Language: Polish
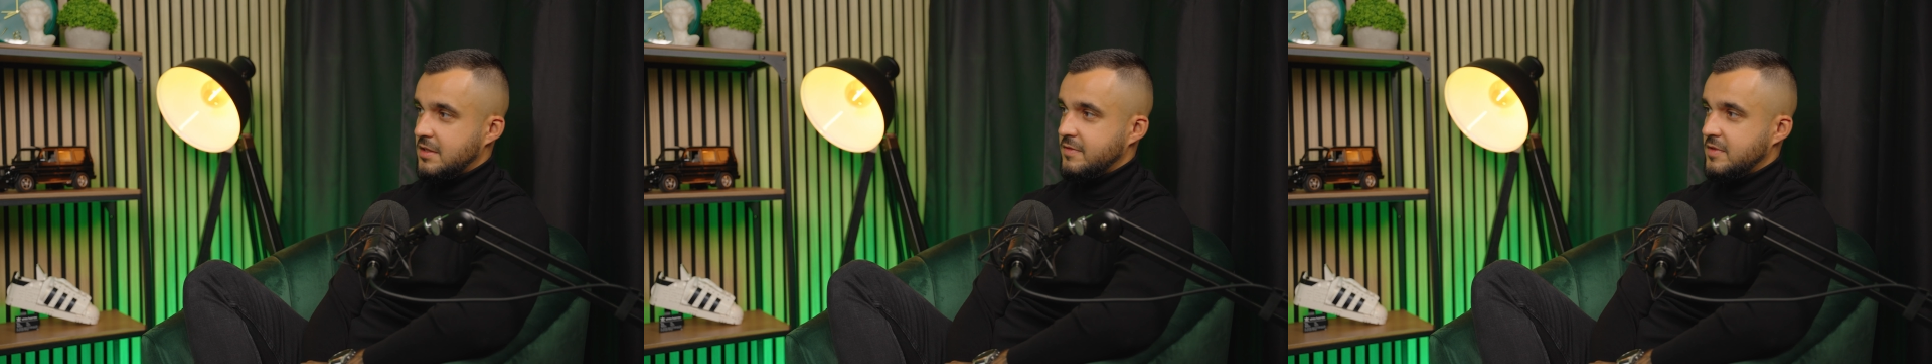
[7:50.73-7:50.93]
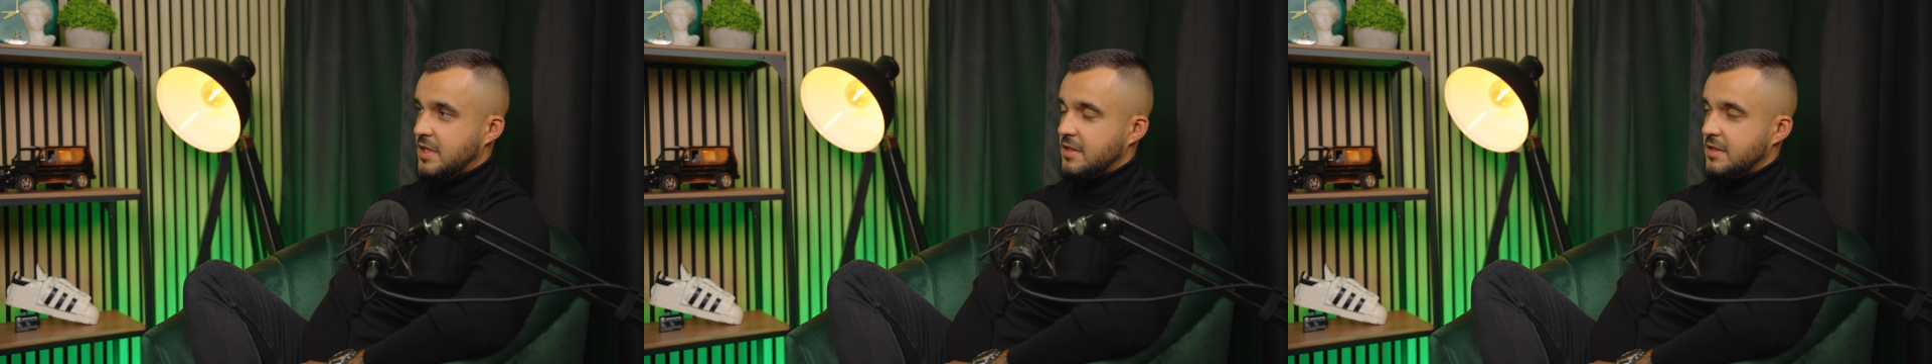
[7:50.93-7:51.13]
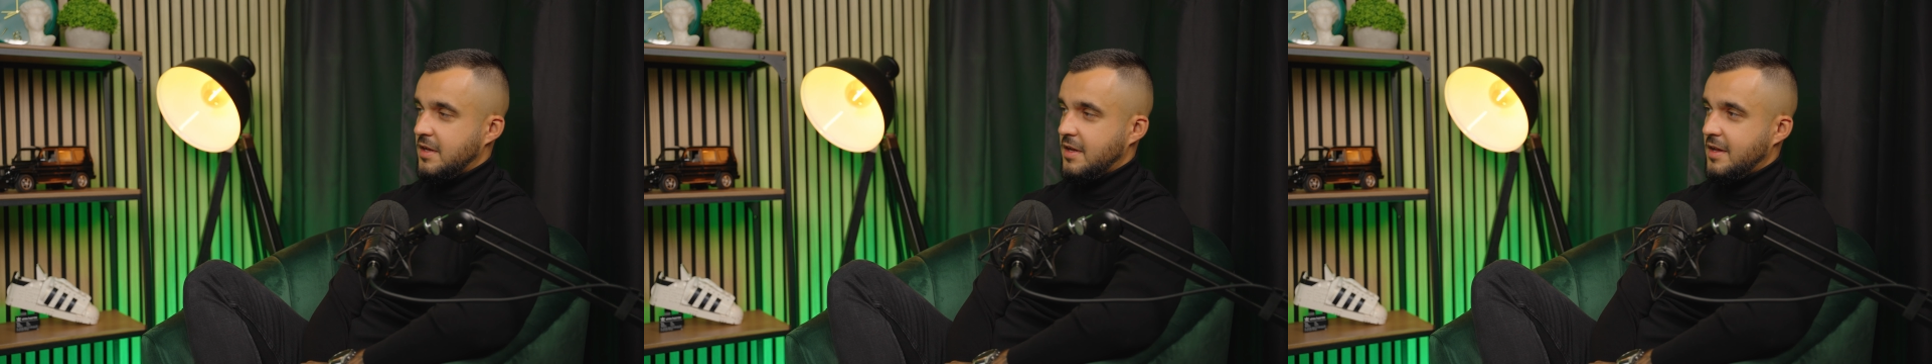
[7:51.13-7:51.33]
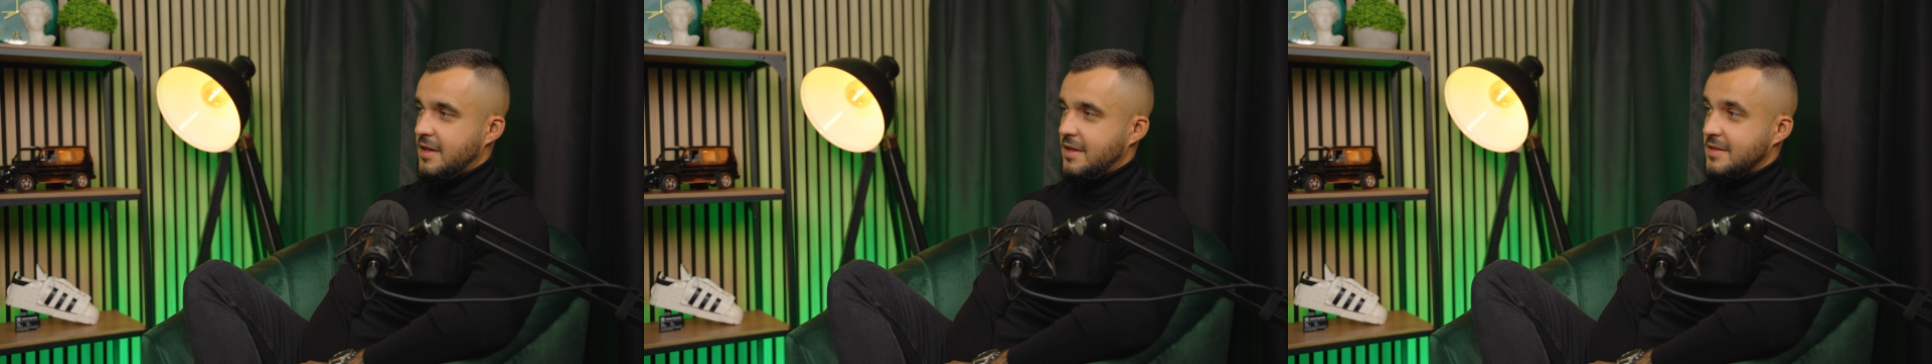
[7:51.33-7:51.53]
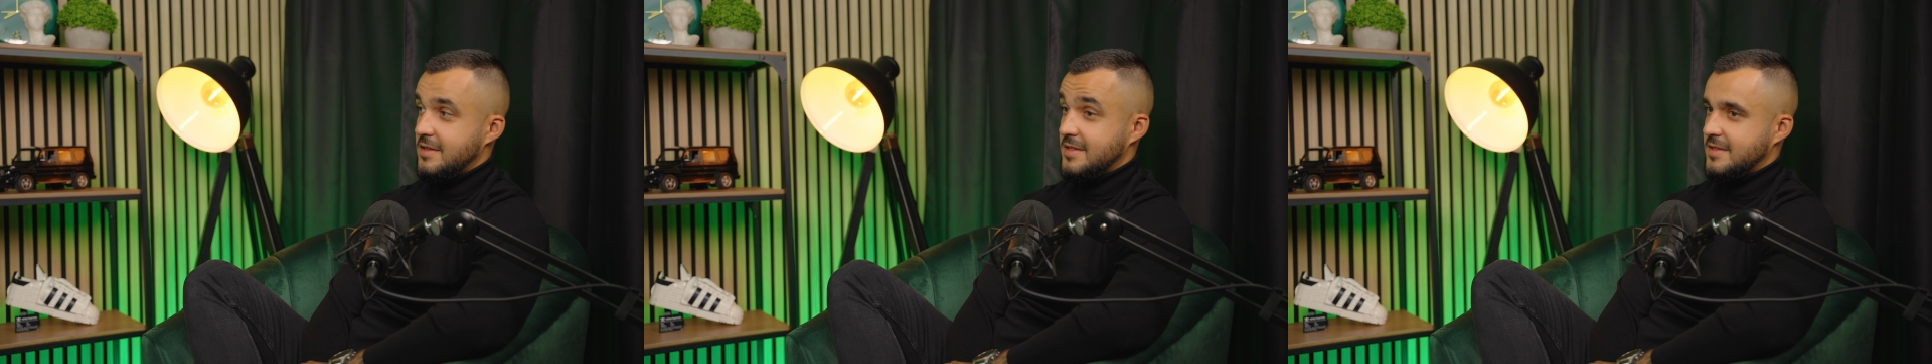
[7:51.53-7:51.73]
dywidendę
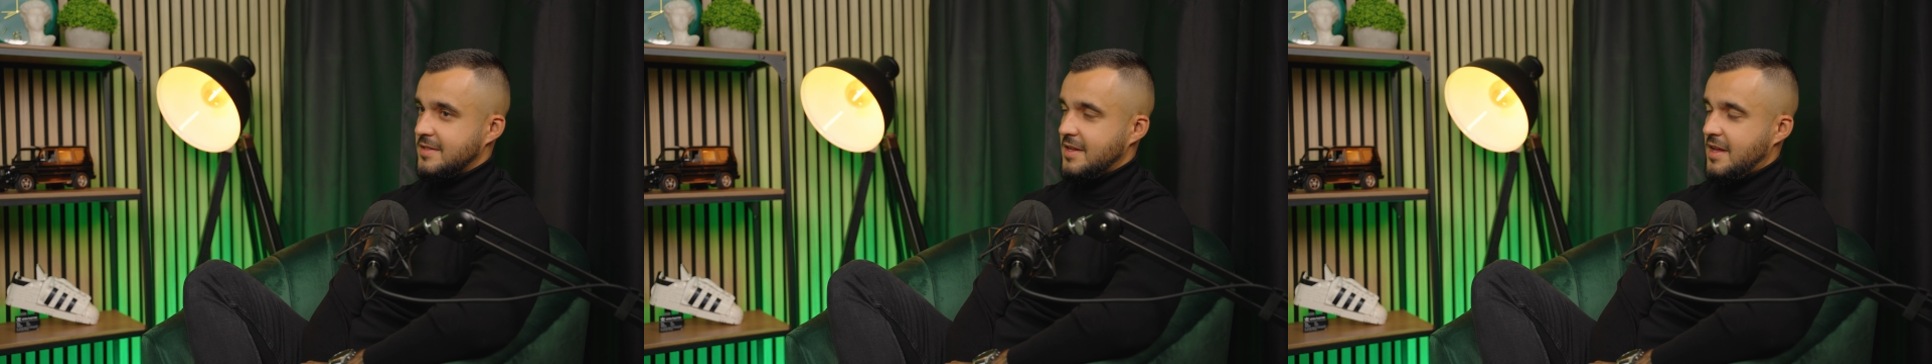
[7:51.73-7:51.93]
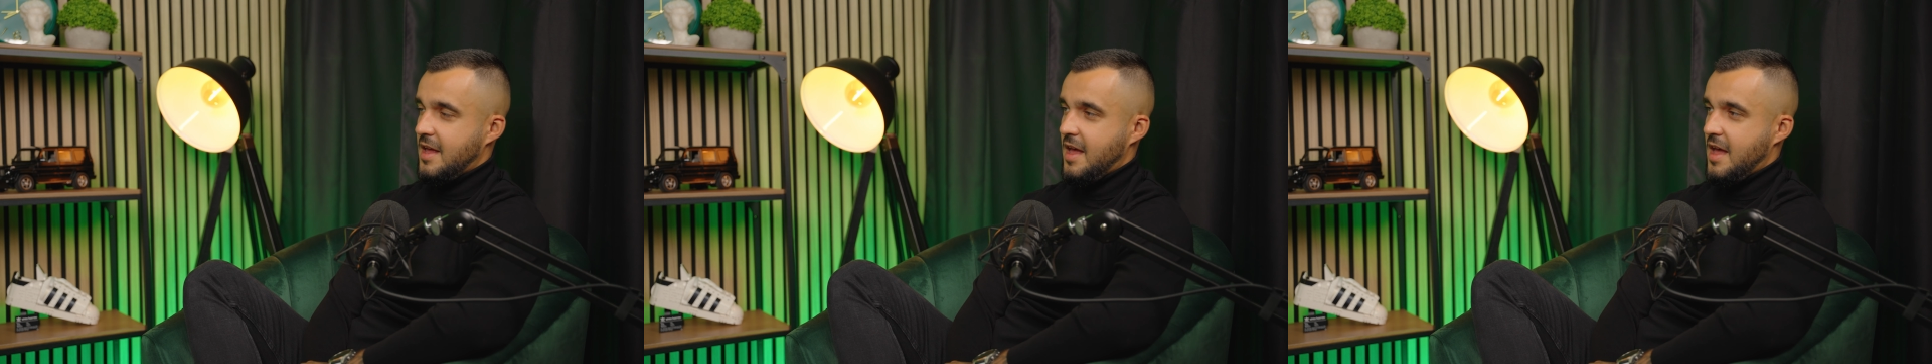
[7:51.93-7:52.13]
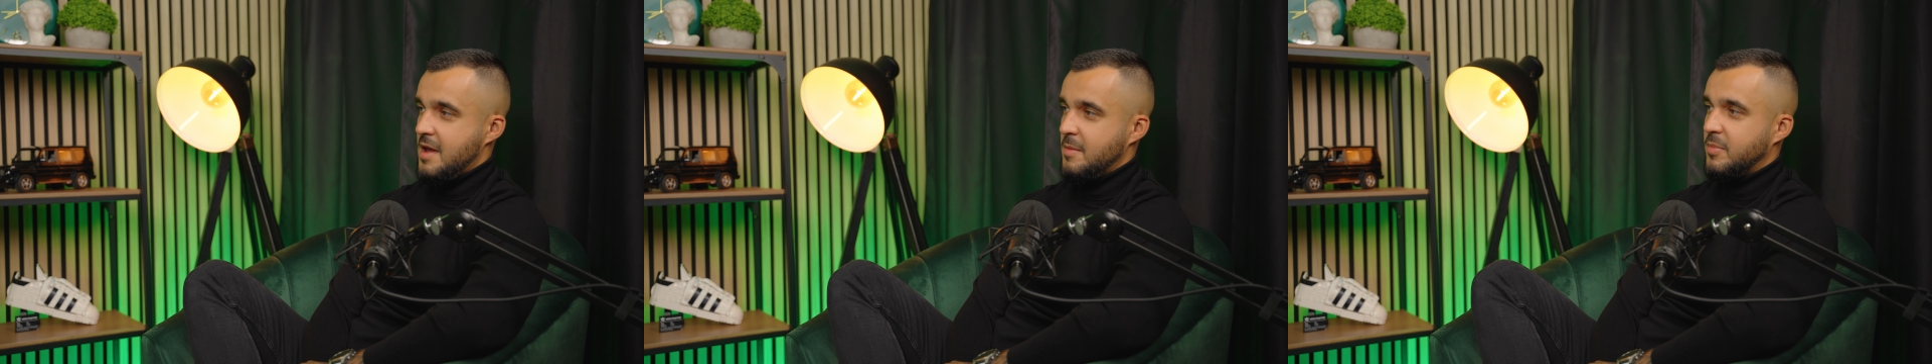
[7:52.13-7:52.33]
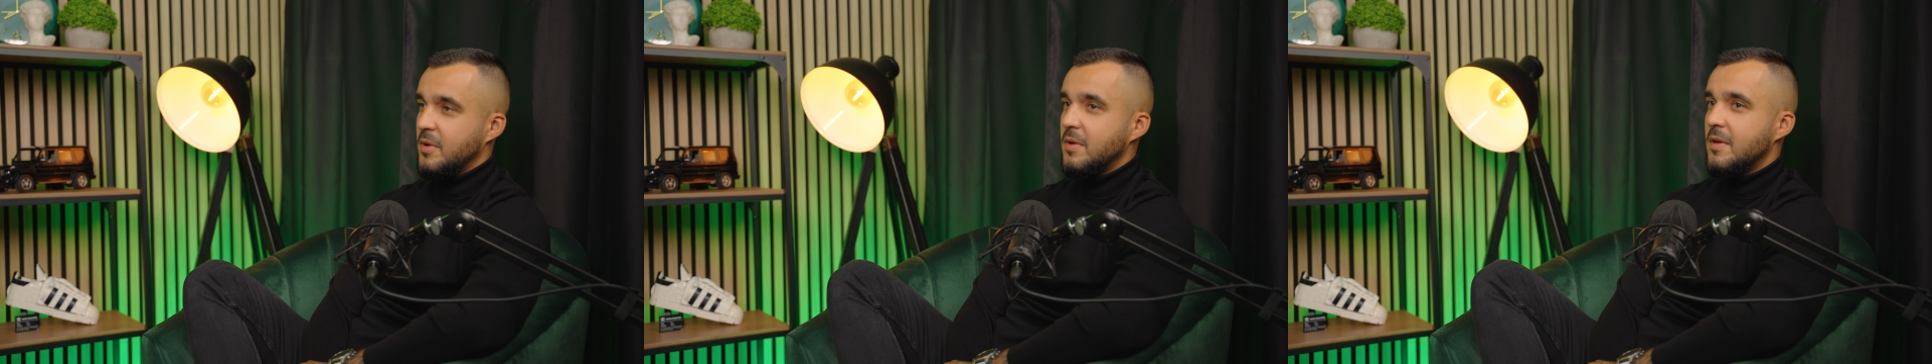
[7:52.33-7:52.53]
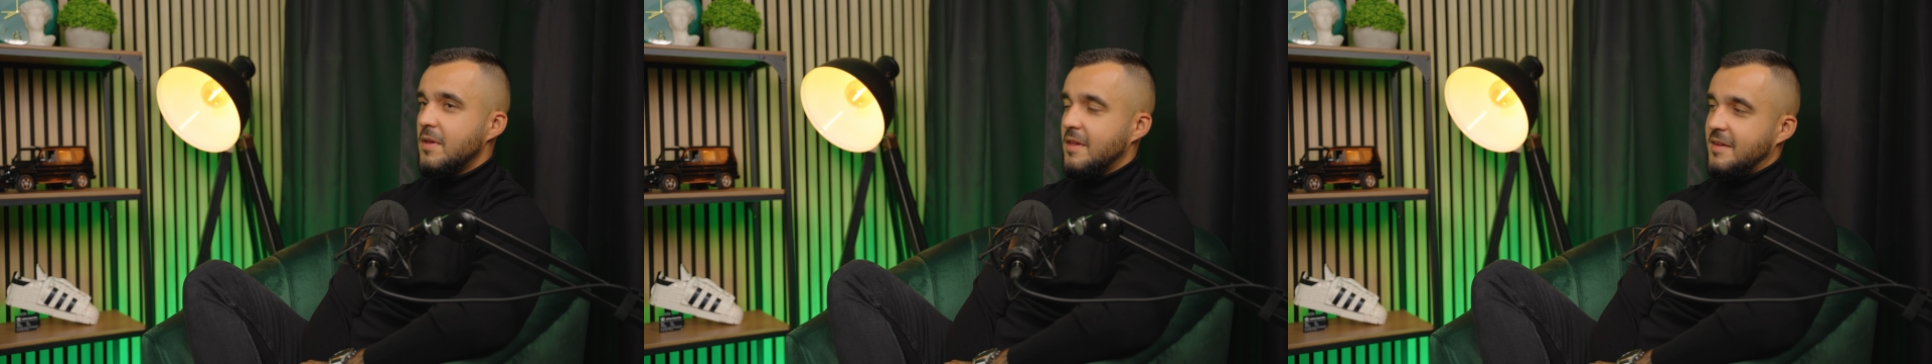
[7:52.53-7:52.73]
z Apple,